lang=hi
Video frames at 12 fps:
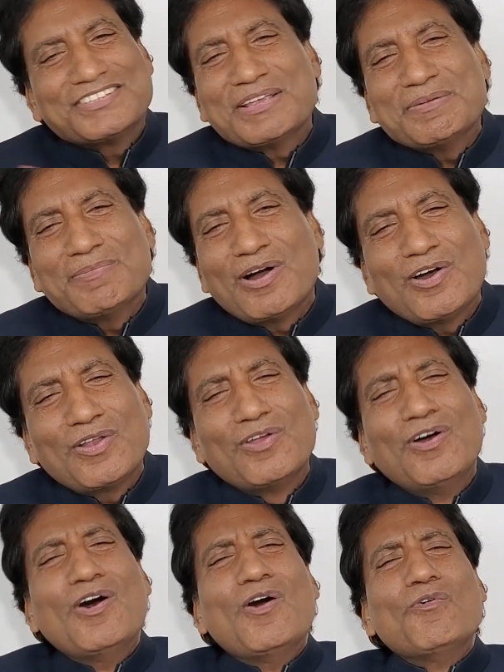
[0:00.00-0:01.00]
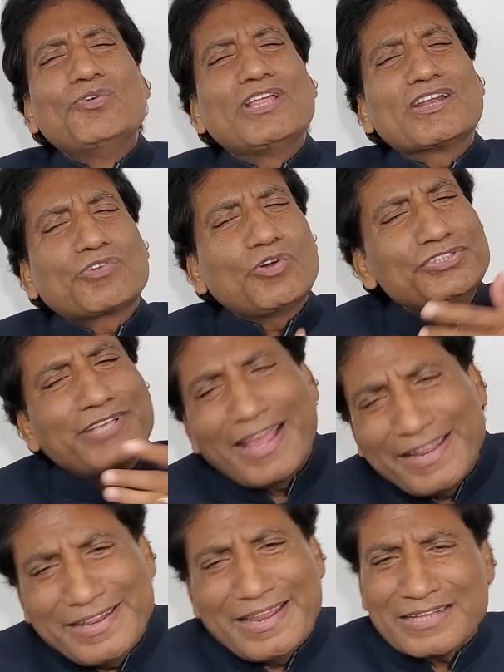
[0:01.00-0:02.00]
अजीब माहौल उधर कोई
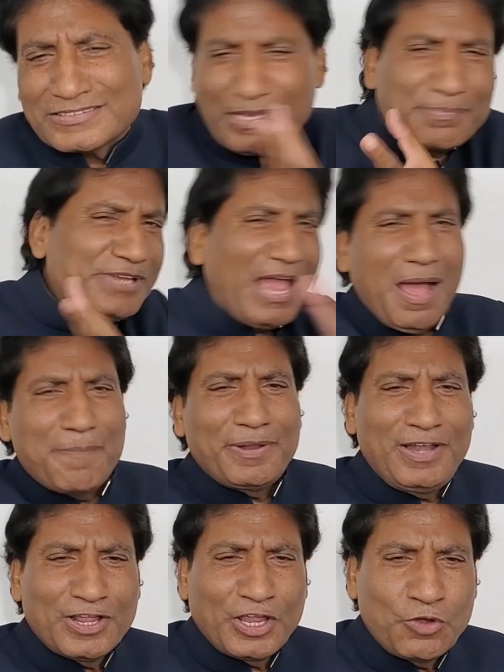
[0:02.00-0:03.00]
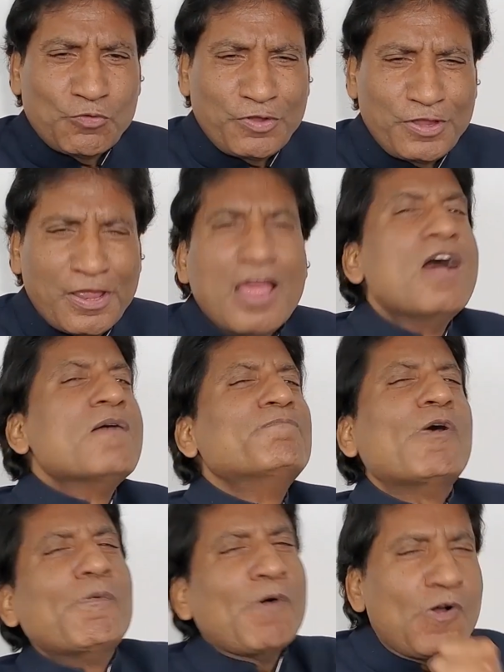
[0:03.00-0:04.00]
जा ही नहीं रहा सब यहाँ पे लगे हुए
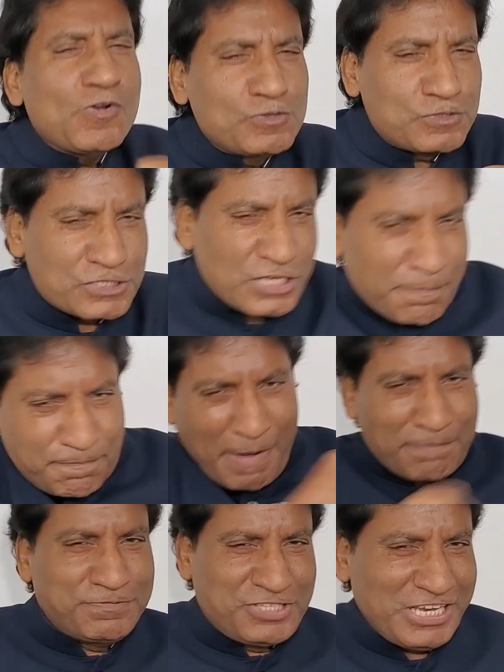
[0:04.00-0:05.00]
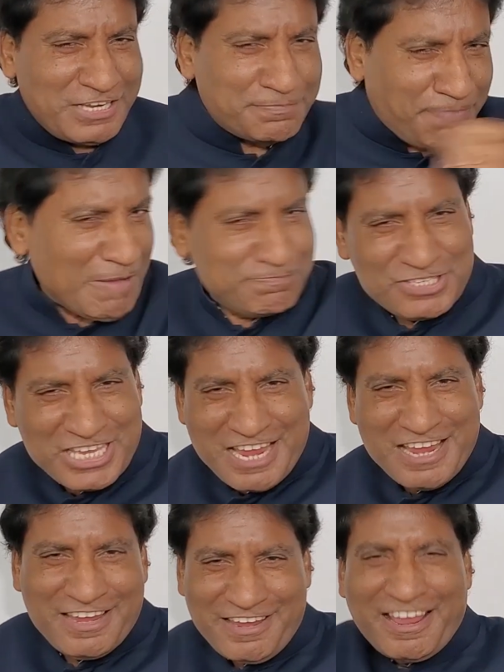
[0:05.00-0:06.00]
हैं मोमोज पबजी
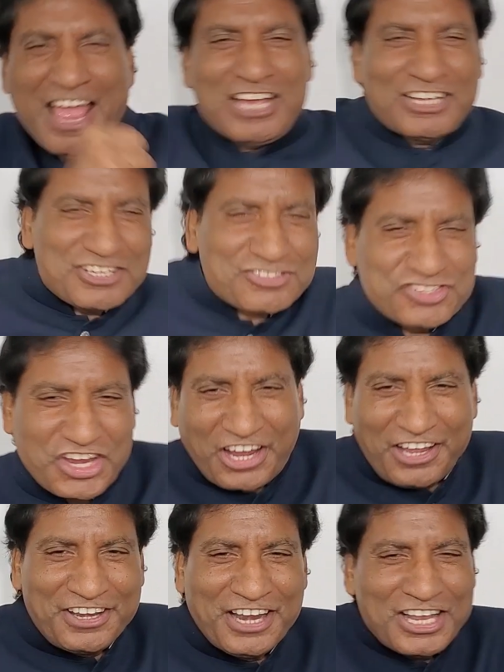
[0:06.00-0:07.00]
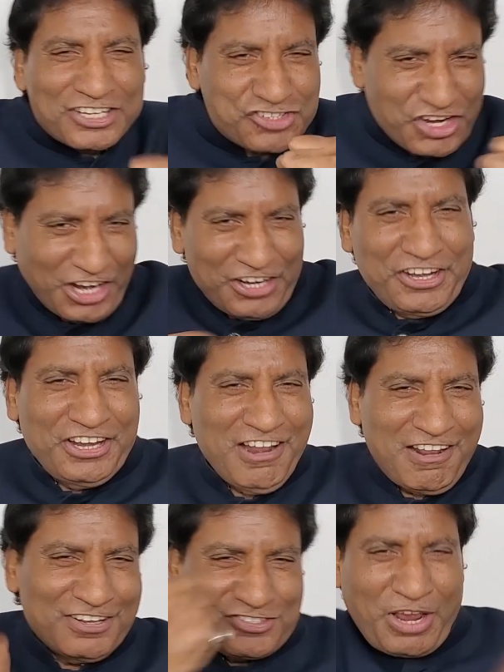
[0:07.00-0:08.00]
पबजी चिकन चिकन
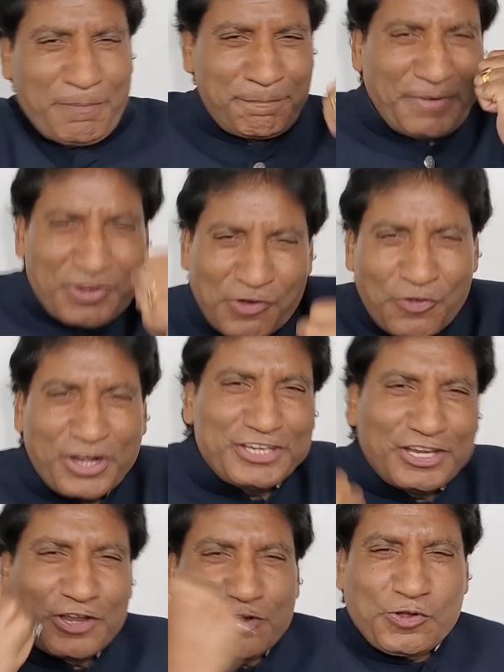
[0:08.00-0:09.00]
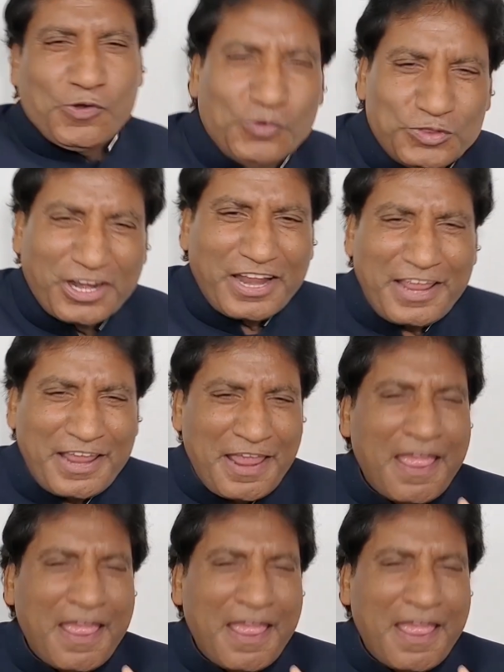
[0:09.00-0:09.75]
डिनर जंपिंग हो रही है कूद रहे